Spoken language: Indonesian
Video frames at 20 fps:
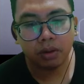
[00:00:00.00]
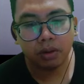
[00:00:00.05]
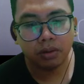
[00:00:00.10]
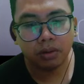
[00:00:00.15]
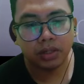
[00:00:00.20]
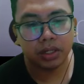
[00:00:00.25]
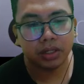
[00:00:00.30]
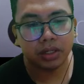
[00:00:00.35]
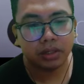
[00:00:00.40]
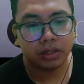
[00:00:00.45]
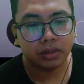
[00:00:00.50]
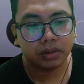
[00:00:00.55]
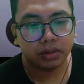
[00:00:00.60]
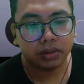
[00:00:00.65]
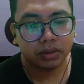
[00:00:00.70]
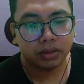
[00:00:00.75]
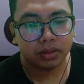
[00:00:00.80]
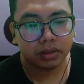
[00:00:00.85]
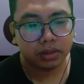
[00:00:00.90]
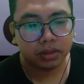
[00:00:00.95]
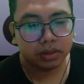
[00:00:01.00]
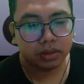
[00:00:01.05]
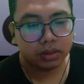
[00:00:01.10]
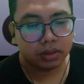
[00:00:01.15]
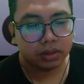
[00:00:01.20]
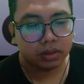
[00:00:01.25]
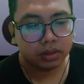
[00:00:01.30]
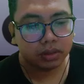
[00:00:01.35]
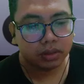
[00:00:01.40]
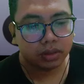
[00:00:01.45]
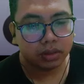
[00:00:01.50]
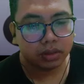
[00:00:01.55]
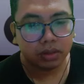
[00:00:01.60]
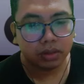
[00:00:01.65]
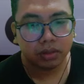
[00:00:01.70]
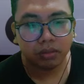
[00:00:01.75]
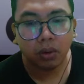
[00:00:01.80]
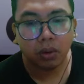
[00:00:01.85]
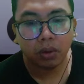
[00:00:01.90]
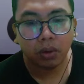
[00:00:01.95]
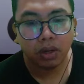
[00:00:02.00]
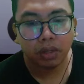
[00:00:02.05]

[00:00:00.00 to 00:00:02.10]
Oke. Oh,